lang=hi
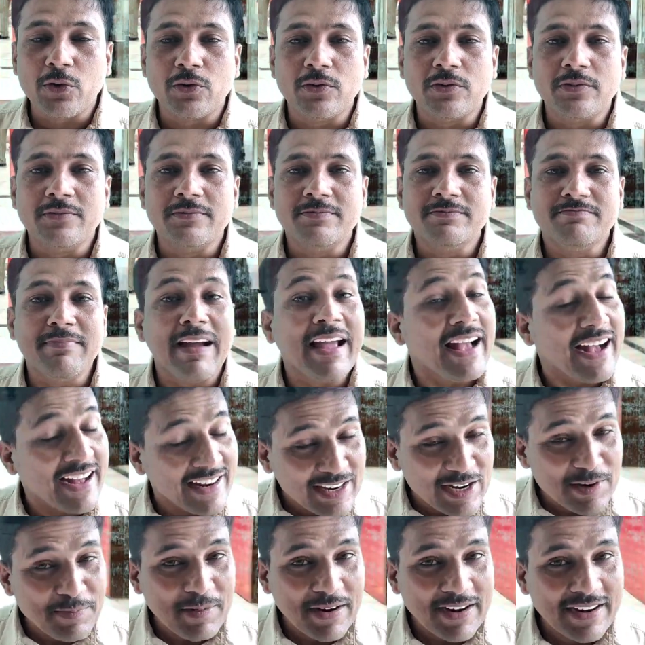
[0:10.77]
को मैं
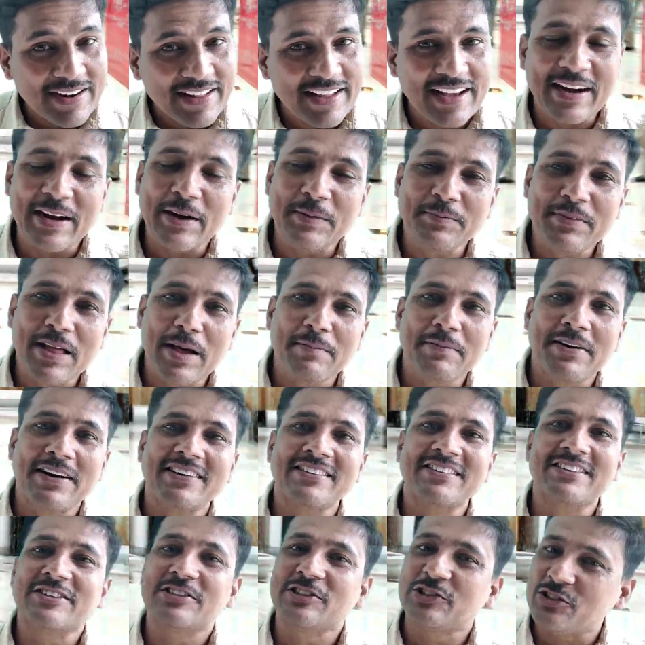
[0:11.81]
अनिल पांडे
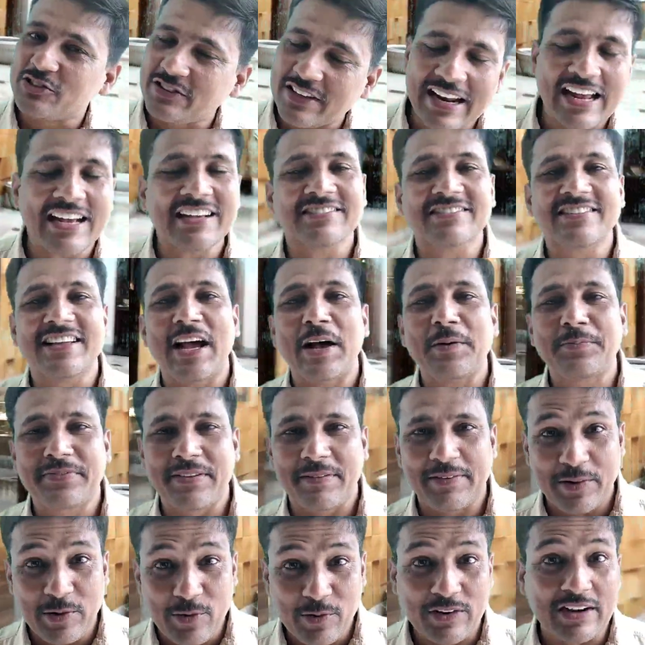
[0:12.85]
अहमदाबाद गुजरात से आप
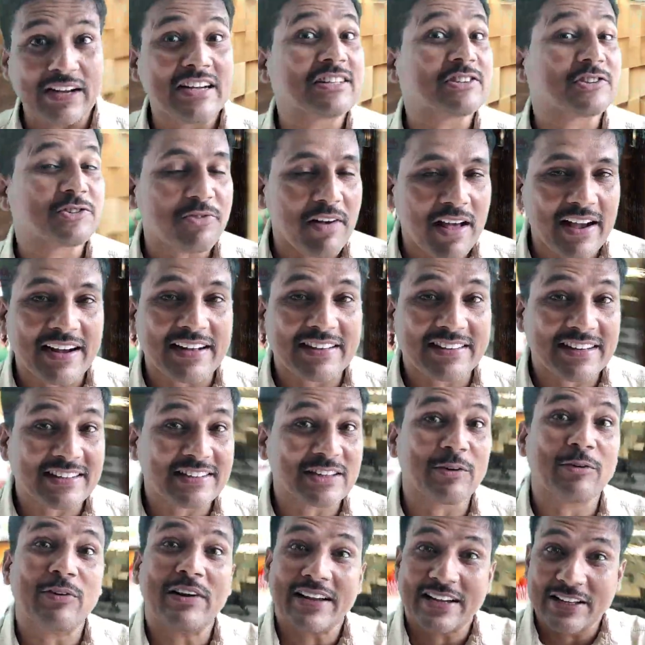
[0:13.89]
सभी लोगों का स्वागत
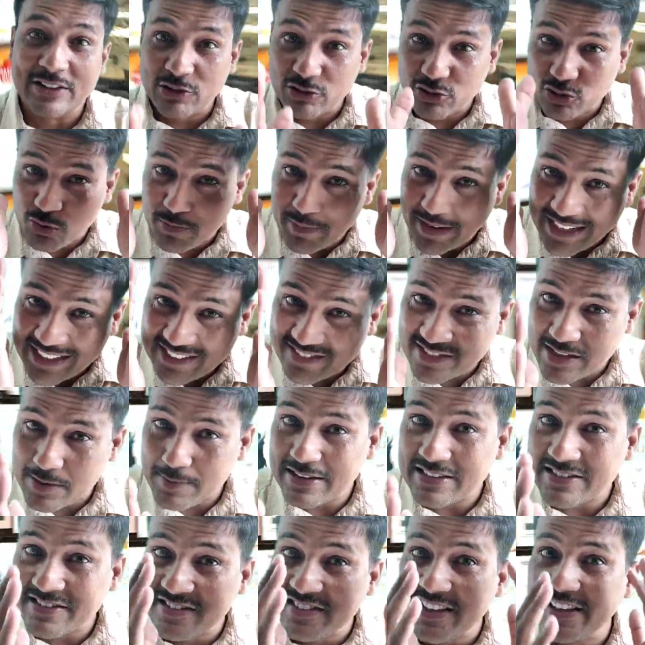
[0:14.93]
करता हूं लेकिन दोस्तों मैं इस
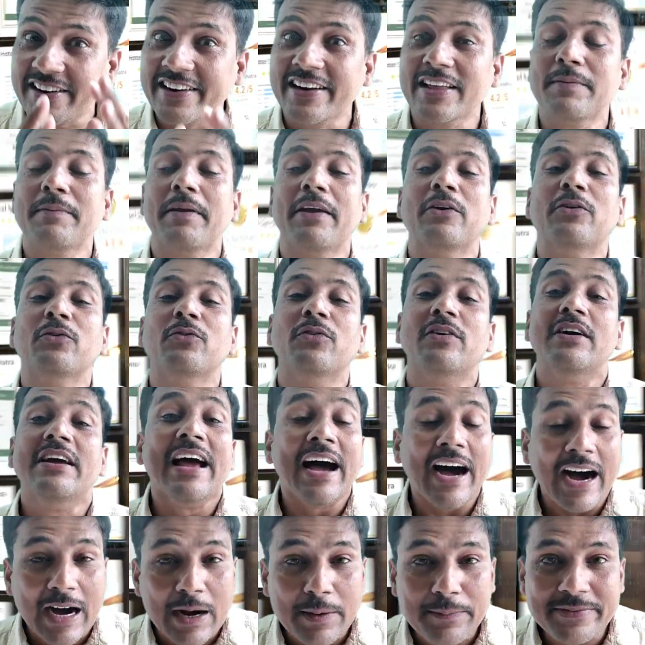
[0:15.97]
समय सिरडी में हूं
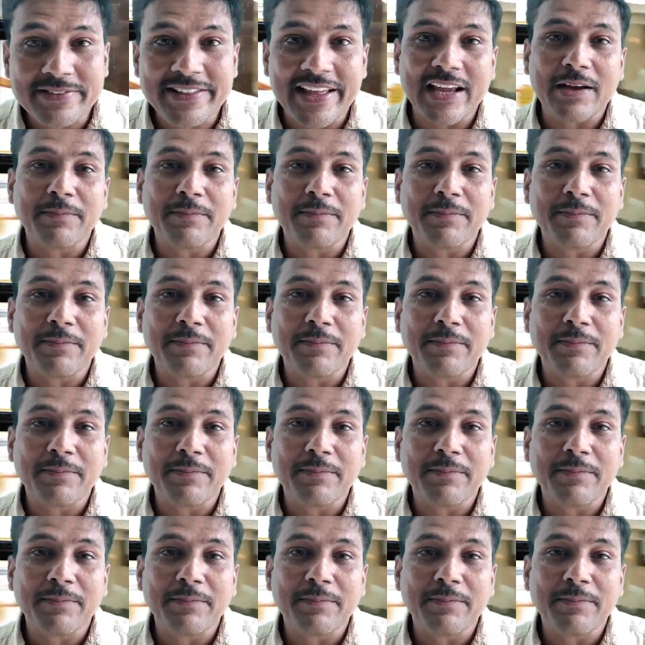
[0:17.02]
आप